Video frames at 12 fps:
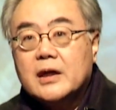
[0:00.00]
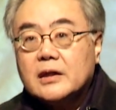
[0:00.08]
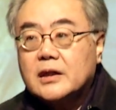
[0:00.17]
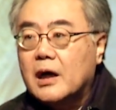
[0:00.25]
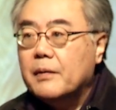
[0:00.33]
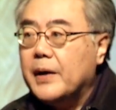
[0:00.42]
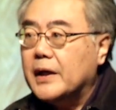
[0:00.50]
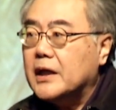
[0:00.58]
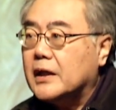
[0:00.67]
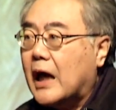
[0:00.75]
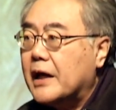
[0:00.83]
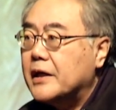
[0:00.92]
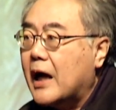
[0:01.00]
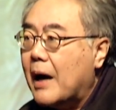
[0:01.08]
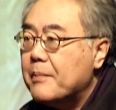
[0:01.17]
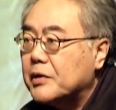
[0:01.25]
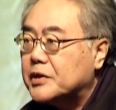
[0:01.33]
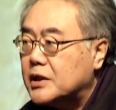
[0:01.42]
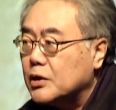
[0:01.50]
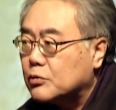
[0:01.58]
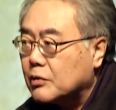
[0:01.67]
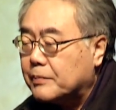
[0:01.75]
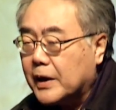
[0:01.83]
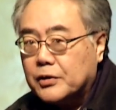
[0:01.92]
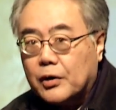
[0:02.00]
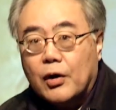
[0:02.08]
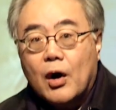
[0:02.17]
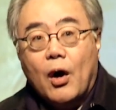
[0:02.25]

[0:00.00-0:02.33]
特别你当天还没有信主朋友，